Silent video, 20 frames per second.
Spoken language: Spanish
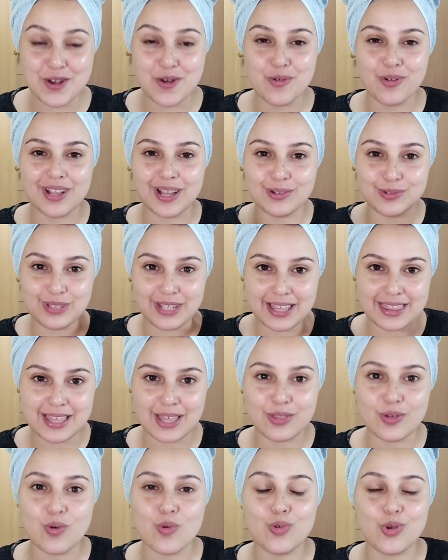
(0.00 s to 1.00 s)
Nunca he
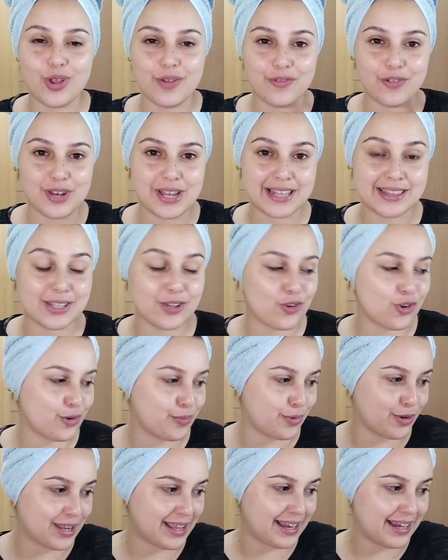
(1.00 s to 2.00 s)
utilizado unos esfoliantes
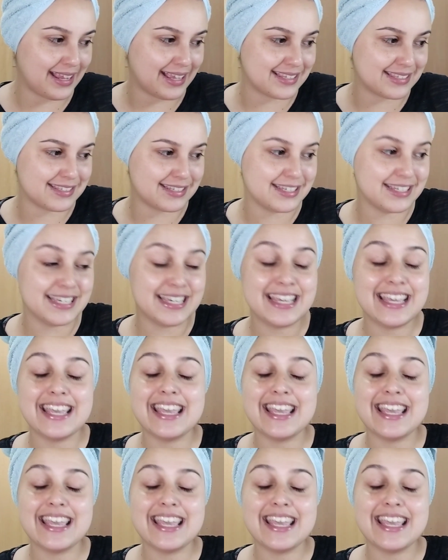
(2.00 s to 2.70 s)
corporales así.